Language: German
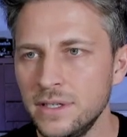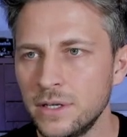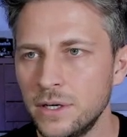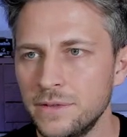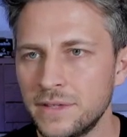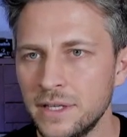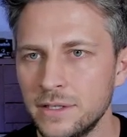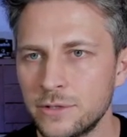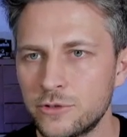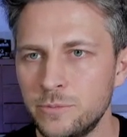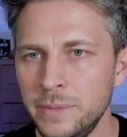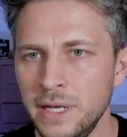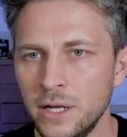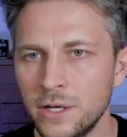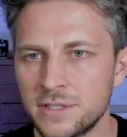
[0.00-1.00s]
kann, denn das
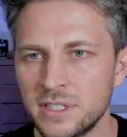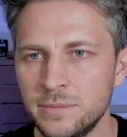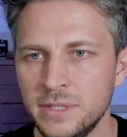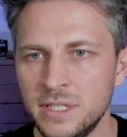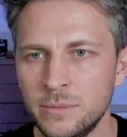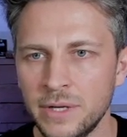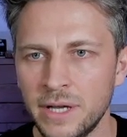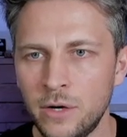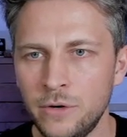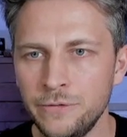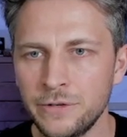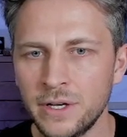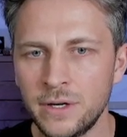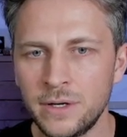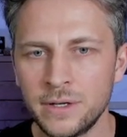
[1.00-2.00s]
Spiel hat sich wieder mal
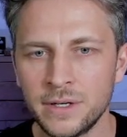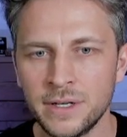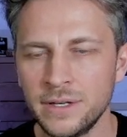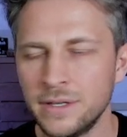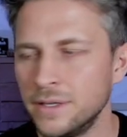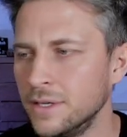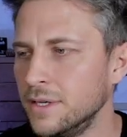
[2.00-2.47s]
aufgehangen.